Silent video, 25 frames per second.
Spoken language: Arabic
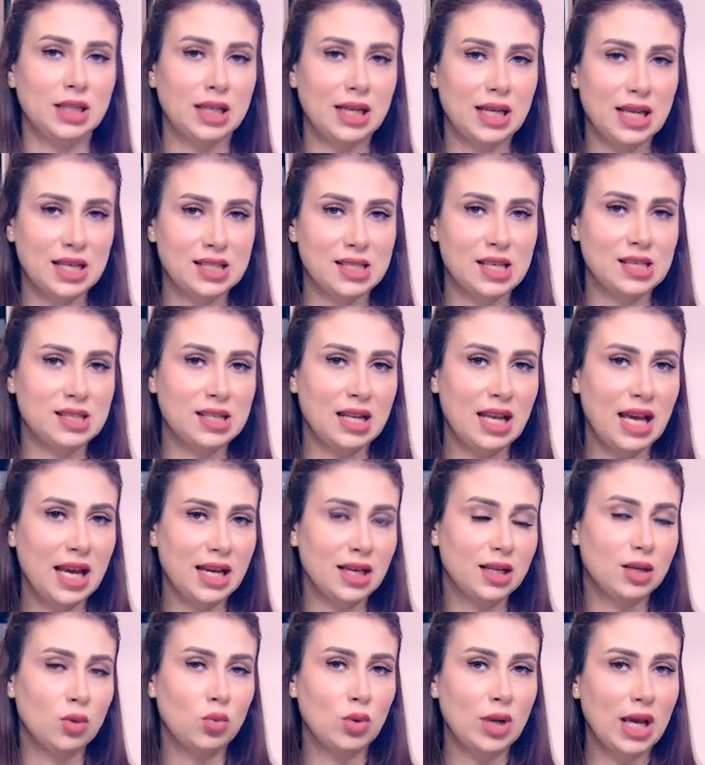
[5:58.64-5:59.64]
الاساس
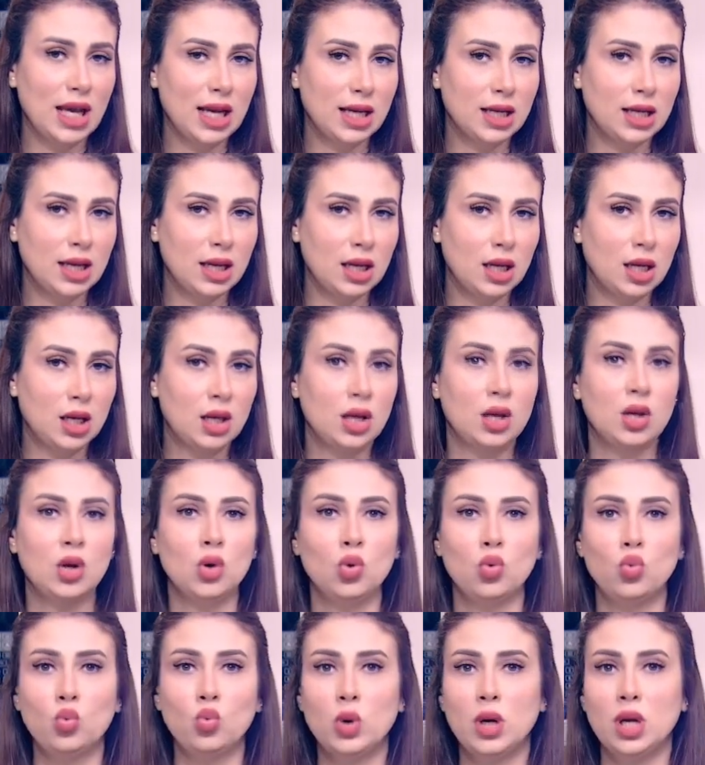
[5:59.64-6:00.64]
الحاج والحاجه
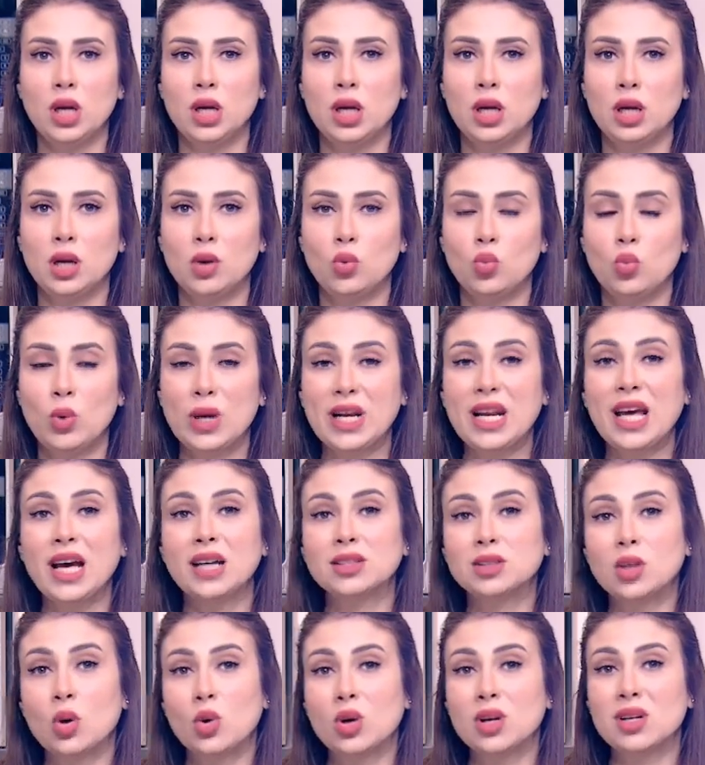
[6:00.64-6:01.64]
و... وانا
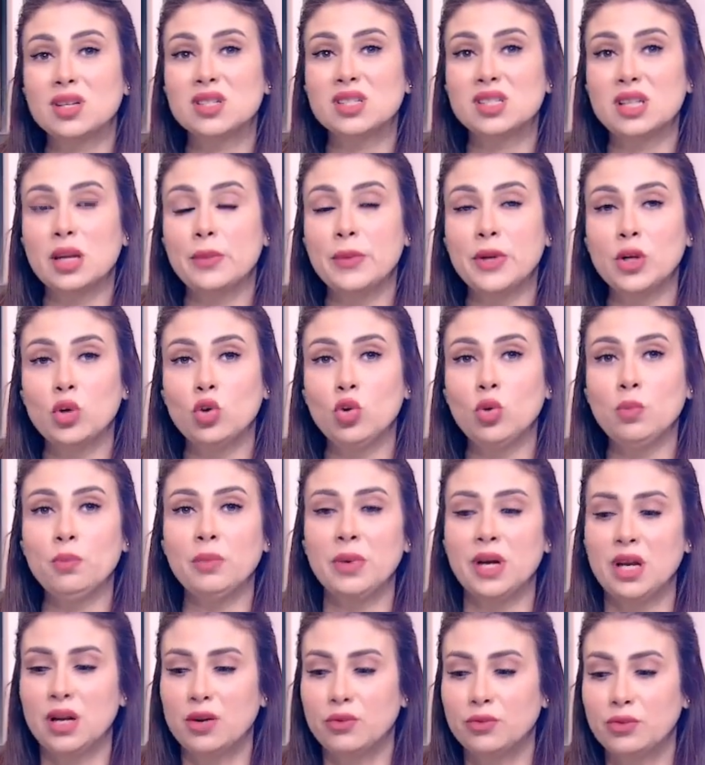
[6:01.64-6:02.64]
اتورث ده منهم
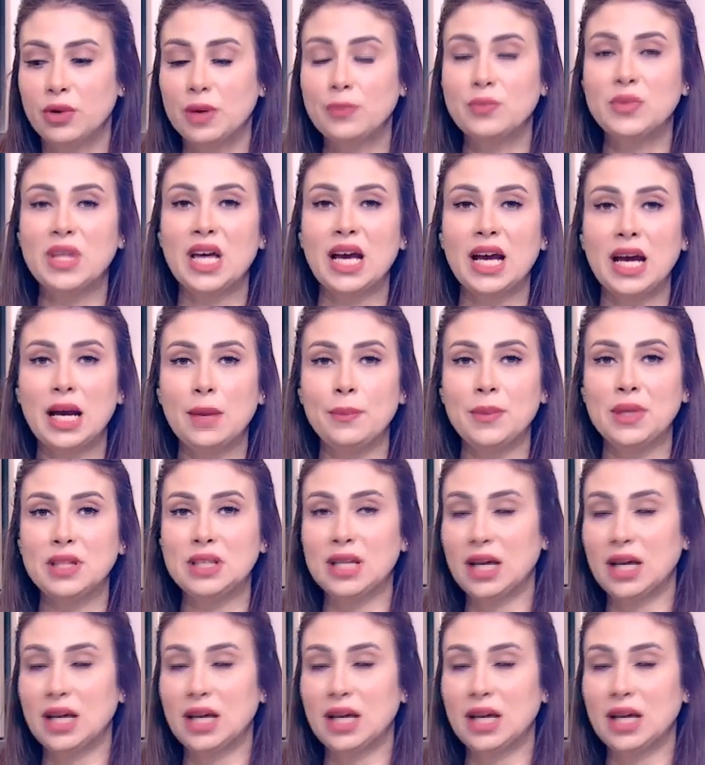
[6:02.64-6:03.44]
فابدا اعمل ده